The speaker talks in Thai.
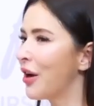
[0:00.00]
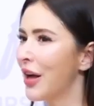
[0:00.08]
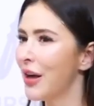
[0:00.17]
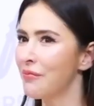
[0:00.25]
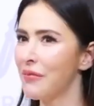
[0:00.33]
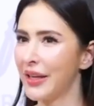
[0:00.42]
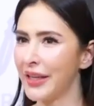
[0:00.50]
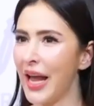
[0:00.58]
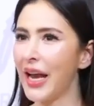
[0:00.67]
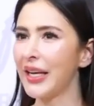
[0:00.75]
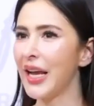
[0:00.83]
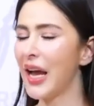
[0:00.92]
เหมือนเด็ก
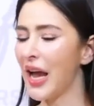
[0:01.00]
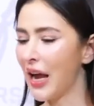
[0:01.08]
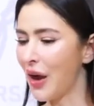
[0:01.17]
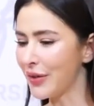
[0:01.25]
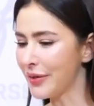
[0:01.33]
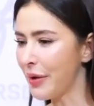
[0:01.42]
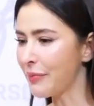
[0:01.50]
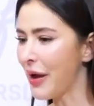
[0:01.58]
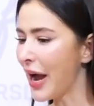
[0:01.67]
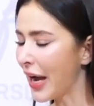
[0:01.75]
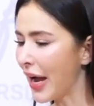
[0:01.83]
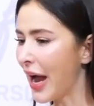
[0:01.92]
เนี่ยค่ะเขาจะเป็น
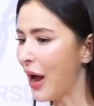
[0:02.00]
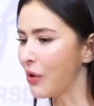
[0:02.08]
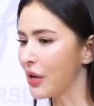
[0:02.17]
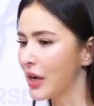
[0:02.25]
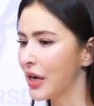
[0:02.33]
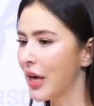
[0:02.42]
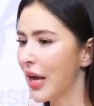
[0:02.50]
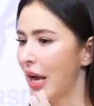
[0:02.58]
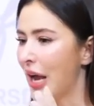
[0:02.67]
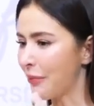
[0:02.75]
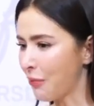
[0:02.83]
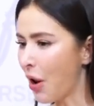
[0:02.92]
ผ้าขาวคือ
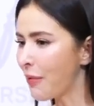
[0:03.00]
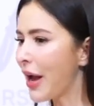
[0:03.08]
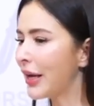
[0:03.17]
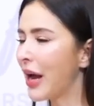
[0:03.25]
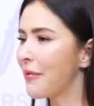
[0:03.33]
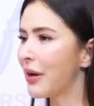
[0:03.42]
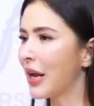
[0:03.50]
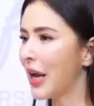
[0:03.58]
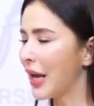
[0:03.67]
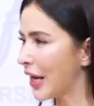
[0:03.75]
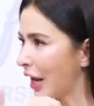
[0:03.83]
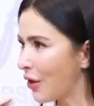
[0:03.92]
เห็นพ่อแม่ทำอะไร
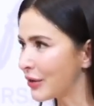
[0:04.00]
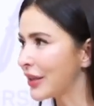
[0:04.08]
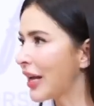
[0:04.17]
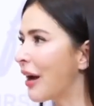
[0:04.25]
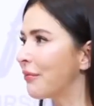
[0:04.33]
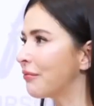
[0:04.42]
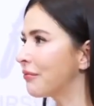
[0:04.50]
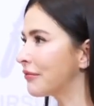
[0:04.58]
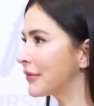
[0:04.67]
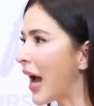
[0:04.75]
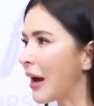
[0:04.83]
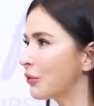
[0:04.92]
เขาจะ
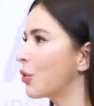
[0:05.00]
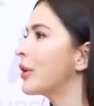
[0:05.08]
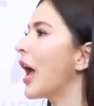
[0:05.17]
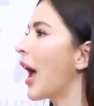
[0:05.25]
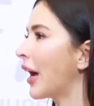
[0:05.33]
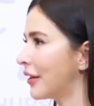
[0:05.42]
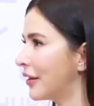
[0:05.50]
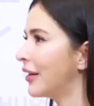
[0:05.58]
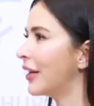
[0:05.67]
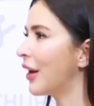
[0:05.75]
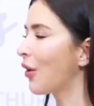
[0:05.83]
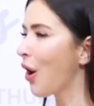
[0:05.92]
ทำตามทุกอย่างเลย
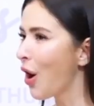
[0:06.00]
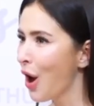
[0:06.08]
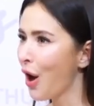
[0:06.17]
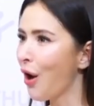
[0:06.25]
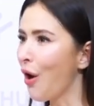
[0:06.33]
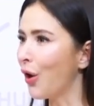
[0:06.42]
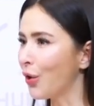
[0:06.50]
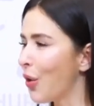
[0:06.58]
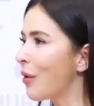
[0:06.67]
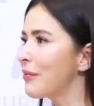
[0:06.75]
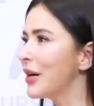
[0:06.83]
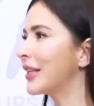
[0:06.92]
แล้วก็ขอร่ว
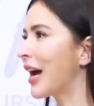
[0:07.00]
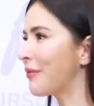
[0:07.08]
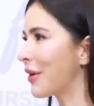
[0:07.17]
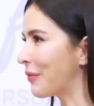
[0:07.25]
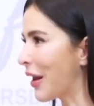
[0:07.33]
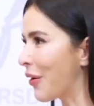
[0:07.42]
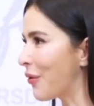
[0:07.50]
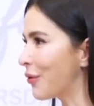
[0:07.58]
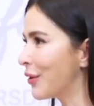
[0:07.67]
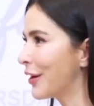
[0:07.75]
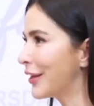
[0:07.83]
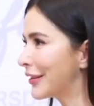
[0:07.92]
มมือทำกับเรา
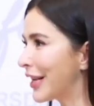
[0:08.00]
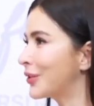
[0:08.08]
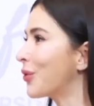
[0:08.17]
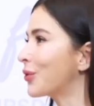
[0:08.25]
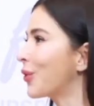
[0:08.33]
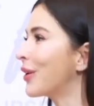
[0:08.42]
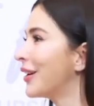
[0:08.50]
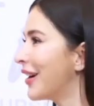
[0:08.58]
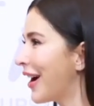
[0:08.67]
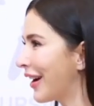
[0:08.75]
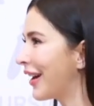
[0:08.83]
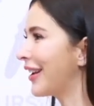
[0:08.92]
ในทุก ๆเรื่อ
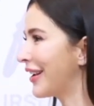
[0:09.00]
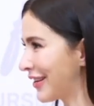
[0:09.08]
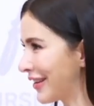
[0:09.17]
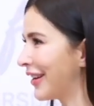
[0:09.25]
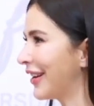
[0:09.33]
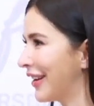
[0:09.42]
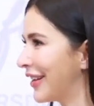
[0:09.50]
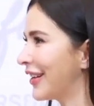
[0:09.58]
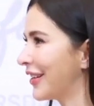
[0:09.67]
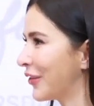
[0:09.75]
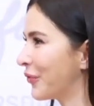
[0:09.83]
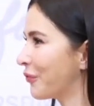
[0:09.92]
งอะไรอย่างเงี้ยค่ะ
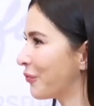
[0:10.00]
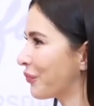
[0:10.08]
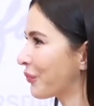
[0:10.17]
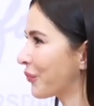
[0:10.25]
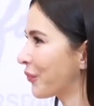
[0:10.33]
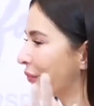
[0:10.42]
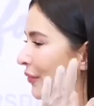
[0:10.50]
เข้าใจในเทศกาล